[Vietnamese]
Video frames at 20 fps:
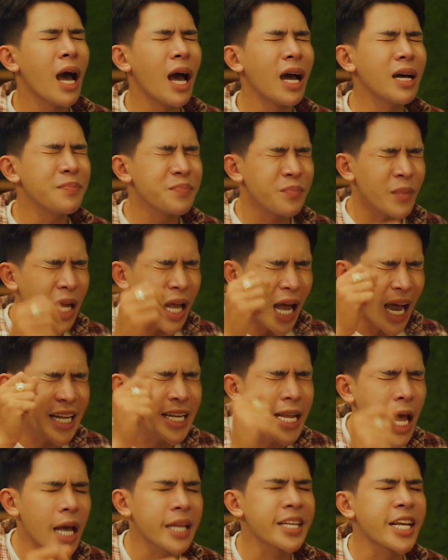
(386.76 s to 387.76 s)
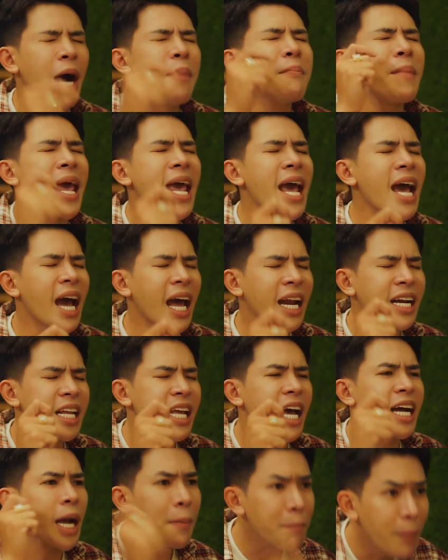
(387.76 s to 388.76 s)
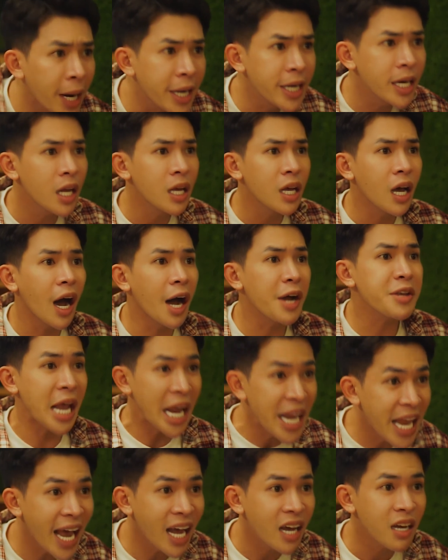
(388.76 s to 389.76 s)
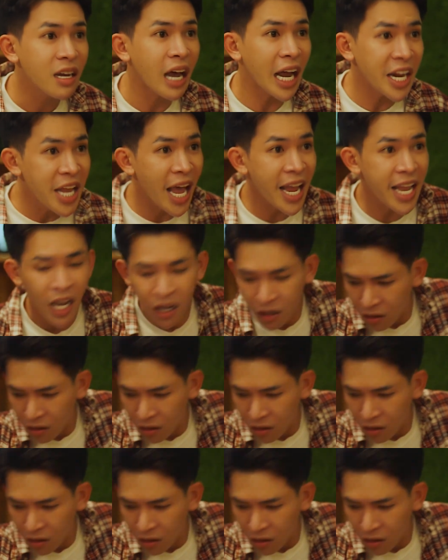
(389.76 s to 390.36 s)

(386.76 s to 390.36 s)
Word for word: à, anh về chở mẹ anh đi khám bệnh ở ờ, vậy nha anh về nha